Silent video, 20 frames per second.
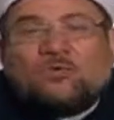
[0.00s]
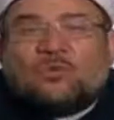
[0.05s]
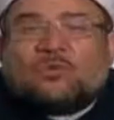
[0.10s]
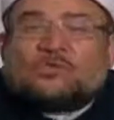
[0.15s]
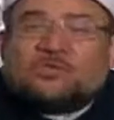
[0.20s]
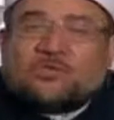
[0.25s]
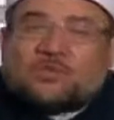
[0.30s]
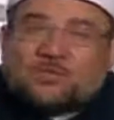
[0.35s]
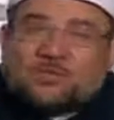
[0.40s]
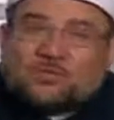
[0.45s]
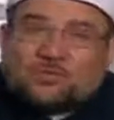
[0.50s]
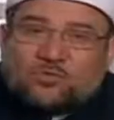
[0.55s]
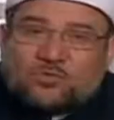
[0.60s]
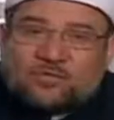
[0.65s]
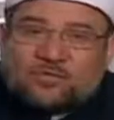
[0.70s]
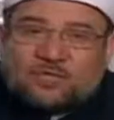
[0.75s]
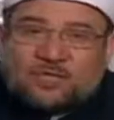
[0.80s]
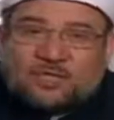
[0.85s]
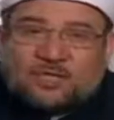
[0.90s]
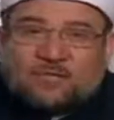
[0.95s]
والصلاة
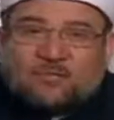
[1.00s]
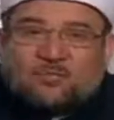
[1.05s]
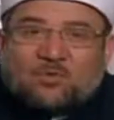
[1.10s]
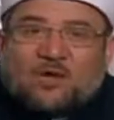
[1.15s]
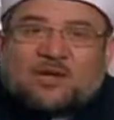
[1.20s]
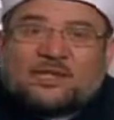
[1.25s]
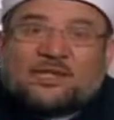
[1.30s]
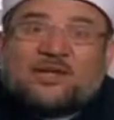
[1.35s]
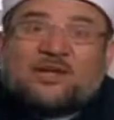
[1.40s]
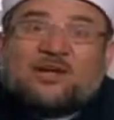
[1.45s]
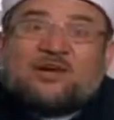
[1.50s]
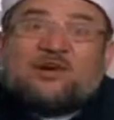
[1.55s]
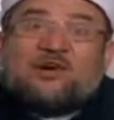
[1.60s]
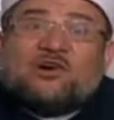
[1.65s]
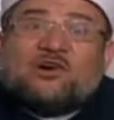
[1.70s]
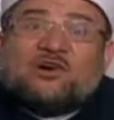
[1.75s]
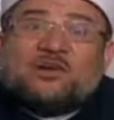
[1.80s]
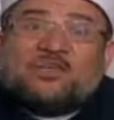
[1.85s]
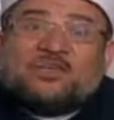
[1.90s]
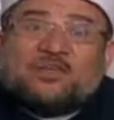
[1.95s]
والسلام على
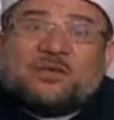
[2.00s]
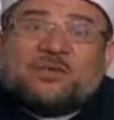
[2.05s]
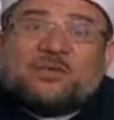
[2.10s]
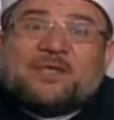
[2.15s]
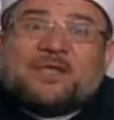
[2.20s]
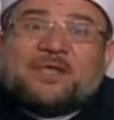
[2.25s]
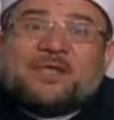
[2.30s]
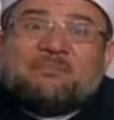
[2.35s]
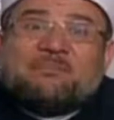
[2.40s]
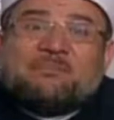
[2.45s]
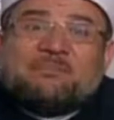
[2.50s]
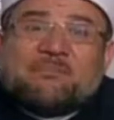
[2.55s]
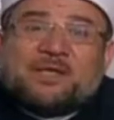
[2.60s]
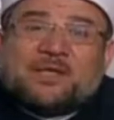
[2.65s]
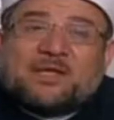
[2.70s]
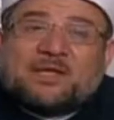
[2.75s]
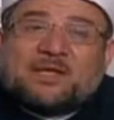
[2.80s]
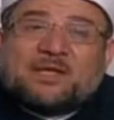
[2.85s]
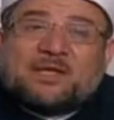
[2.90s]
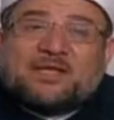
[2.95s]
خاتم
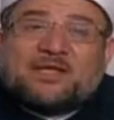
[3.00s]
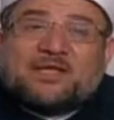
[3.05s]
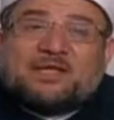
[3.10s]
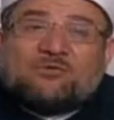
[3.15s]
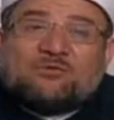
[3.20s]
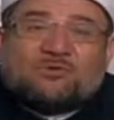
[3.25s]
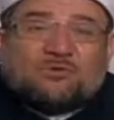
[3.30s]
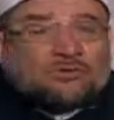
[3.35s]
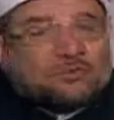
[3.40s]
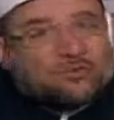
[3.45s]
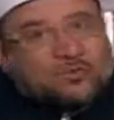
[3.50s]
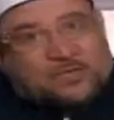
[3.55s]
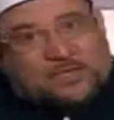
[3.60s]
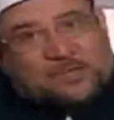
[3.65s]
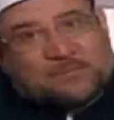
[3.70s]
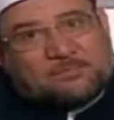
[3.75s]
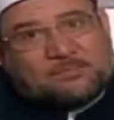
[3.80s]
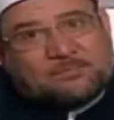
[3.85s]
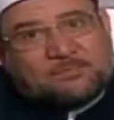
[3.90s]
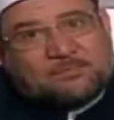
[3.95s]
أنبيائه
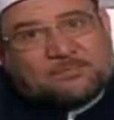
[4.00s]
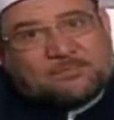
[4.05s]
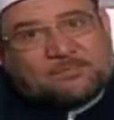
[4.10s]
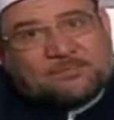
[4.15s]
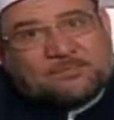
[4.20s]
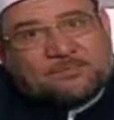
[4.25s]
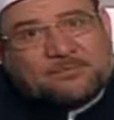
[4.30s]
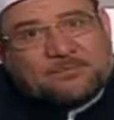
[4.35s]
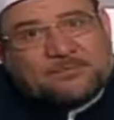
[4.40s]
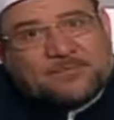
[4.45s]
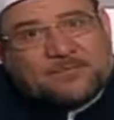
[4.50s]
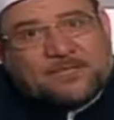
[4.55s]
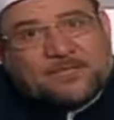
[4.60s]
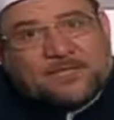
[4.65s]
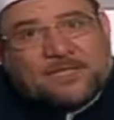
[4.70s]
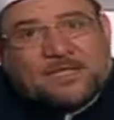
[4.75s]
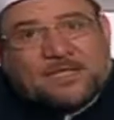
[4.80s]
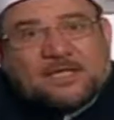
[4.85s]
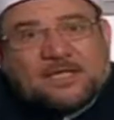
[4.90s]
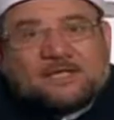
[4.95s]
ورسله
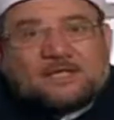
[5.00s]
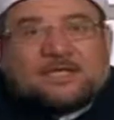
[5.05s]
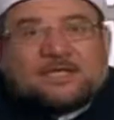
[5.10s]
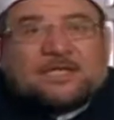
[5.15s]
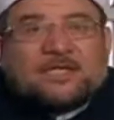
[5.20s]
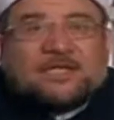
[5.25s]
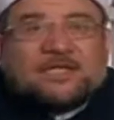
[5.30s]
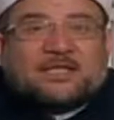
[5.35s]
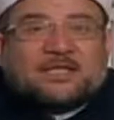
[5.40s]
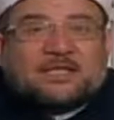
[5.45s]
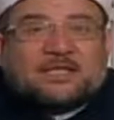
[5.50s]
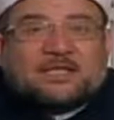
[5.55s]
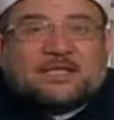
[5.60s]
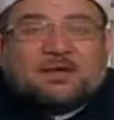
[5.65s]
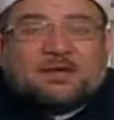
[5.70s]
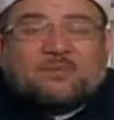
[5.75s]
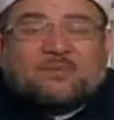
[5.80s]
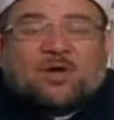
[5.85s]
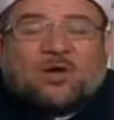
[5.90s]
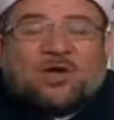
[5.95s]

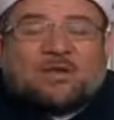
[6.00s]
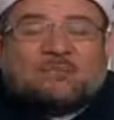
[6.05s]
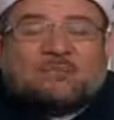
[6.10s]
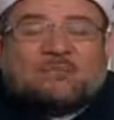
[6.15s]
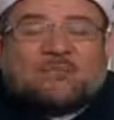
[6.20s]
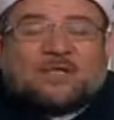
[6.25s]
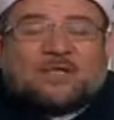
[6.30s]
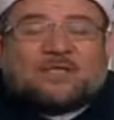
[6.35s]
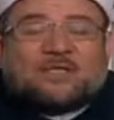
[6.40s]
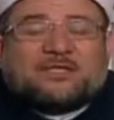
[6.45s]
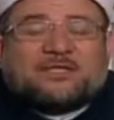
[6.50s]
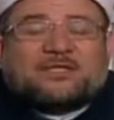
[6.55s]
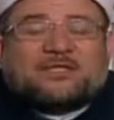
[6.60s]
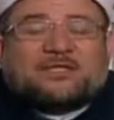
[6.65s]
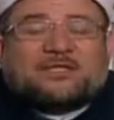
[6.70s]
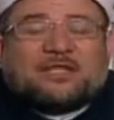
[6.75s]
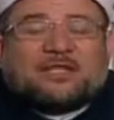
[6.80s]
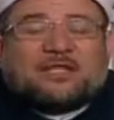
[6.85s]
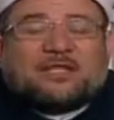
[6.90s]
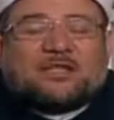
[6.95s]
سيدنا محمد
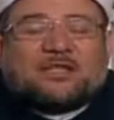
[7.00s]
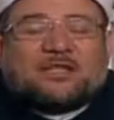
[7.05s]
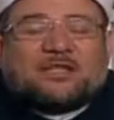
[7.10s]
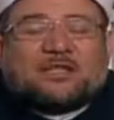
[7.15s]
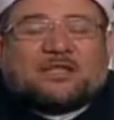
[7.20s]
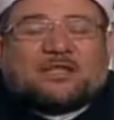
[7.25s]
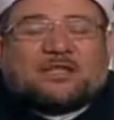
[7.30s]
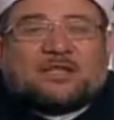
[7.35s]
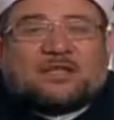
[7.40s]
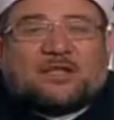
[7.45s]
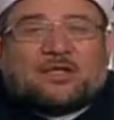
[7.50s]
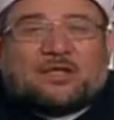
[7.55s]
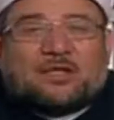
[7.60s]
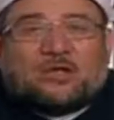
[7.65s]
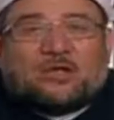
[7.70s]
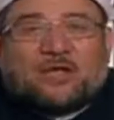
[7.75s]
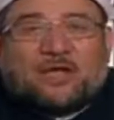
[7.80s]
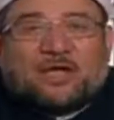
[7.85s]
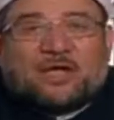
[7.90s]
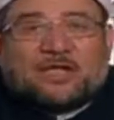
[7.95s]
صلى
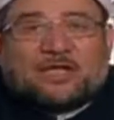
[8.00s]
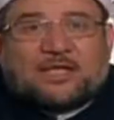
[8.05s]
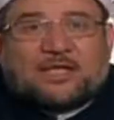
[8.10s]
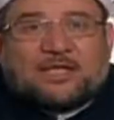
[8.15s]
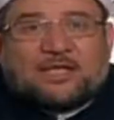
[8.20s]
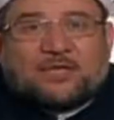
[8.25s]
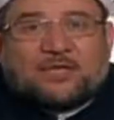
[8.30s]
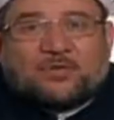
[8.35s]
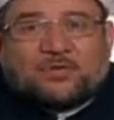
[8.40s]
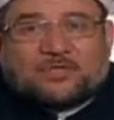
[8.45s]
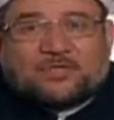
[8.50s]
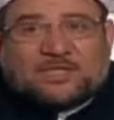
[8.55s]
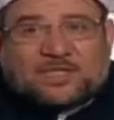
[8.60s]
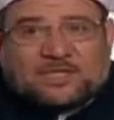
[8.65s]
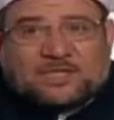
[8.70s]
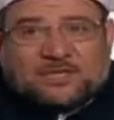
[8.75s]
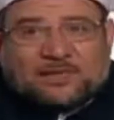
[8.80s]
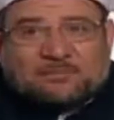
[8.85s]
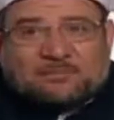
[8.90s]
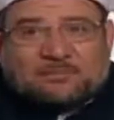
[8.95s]
الله عليه
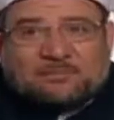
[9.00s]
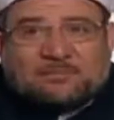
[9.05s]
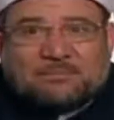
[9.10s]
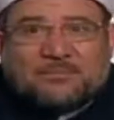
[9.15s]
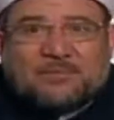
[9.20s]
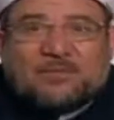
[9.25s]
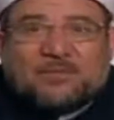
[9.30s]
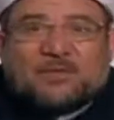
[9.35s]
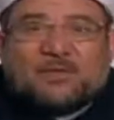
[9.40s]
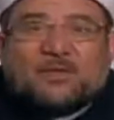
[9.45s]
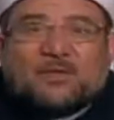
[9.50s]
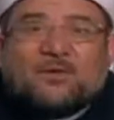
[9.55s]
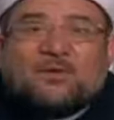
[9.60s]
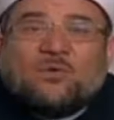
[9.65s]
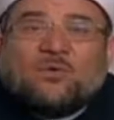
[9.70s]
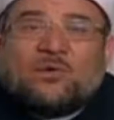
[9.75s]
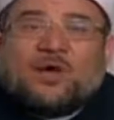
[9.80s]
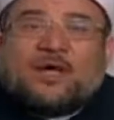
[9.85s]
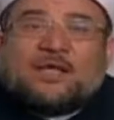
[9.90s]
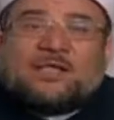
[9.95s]
وسلم
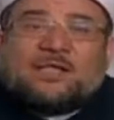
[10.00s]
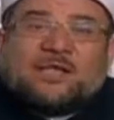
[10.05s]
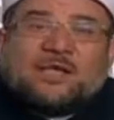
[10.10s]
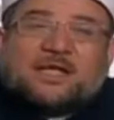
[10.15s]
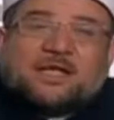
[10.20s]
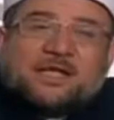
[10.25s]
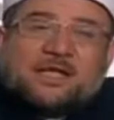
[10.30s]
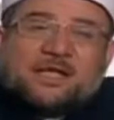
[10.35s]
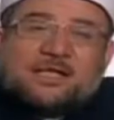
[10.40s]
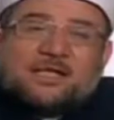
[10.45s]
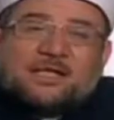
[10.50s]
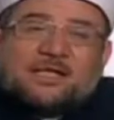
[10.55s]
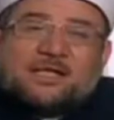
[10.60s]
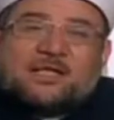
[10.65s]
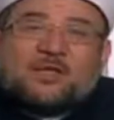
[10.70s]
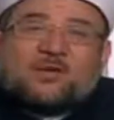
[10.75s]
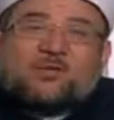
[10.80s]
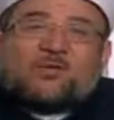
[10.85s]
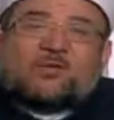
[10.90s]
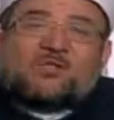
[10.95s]
وعلى
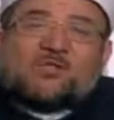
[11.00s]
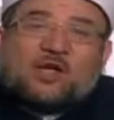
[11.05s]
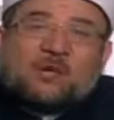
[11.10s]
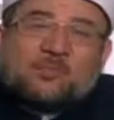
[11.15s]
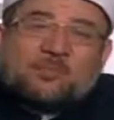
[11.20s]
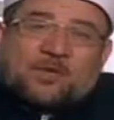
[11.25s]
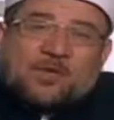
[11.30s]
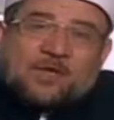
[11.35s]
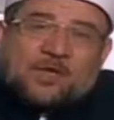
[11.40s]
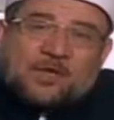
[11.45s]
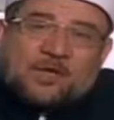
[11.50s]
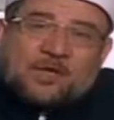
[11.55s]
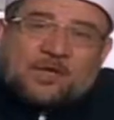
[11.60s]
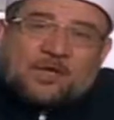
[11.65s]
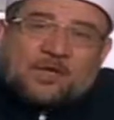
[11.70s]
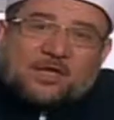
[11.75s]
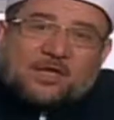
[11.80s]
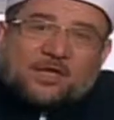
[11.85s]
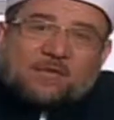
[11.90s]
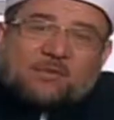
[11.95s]
آله وصحبه
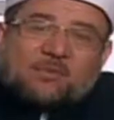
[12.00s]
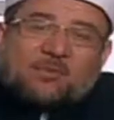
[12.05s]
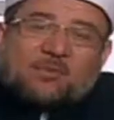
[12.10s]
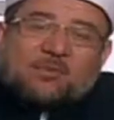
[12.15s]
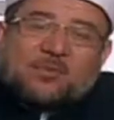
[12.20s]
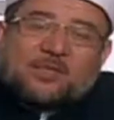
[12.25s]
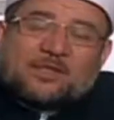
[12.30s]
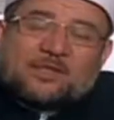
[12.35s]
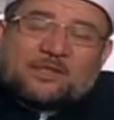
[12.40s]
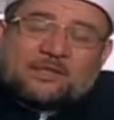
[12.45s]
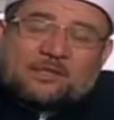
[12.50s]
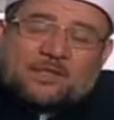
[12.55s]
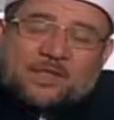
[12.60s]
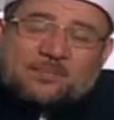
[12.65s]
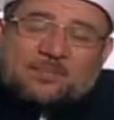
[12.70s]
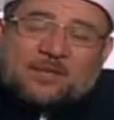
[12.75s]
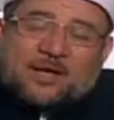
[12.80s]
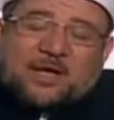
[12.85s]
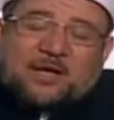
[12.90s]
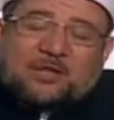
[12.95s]
ومن
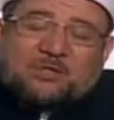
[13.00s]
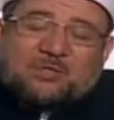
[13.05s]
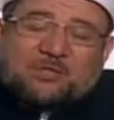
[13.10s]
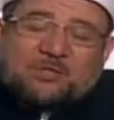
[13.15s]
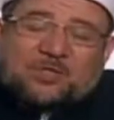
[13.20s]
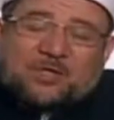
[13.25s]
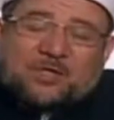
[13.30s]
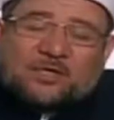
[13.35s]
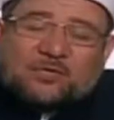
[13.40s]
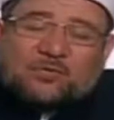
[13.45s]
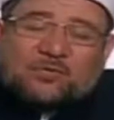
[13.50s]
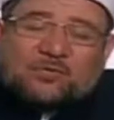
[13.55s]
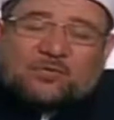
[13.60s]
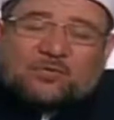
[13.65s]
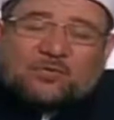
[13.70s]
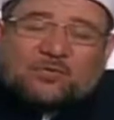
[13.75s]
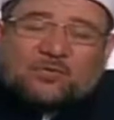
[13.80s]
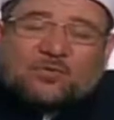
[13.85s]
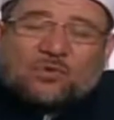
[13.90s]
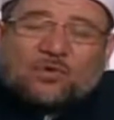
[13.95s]
تبع
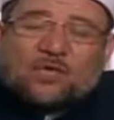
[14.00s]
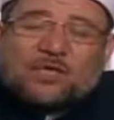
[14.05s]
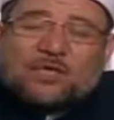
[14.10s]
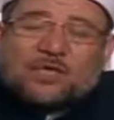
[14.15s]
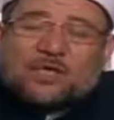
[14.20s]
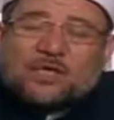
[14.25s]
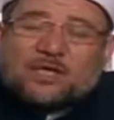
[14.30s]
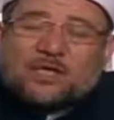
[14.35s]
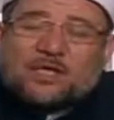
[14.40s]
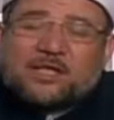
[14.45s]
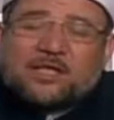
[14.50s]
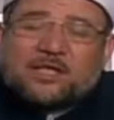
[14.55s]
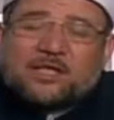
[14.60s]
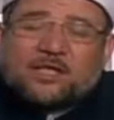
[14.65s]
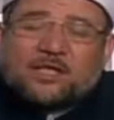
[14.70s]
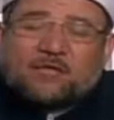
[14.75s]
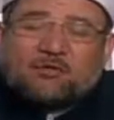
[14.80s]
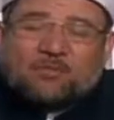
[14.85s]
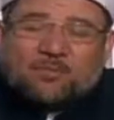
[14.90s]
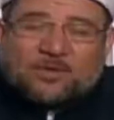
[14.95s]
هداه
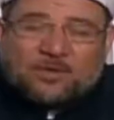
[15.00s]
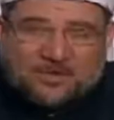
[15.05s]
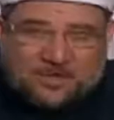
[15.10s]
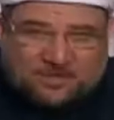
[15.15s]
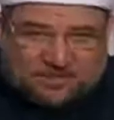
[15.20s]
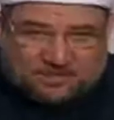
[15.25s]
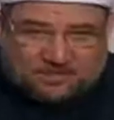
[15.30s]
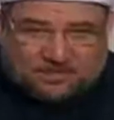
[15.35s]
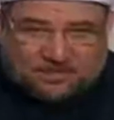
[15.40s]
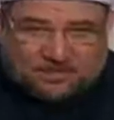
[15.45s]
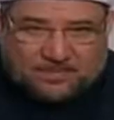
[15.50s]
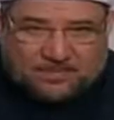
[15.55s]
إلى يوم الدين